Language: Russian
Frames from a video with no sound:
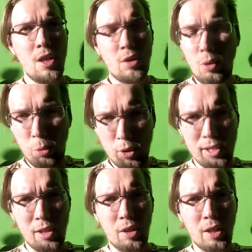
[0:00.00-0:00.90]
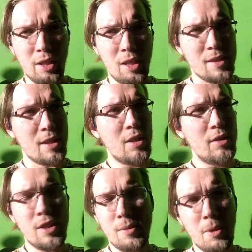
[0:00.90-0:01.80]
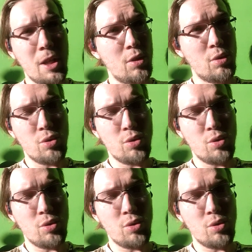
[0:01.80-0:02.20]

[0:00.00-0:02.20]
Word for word: Но после того, как я скрыл, несмотря на то,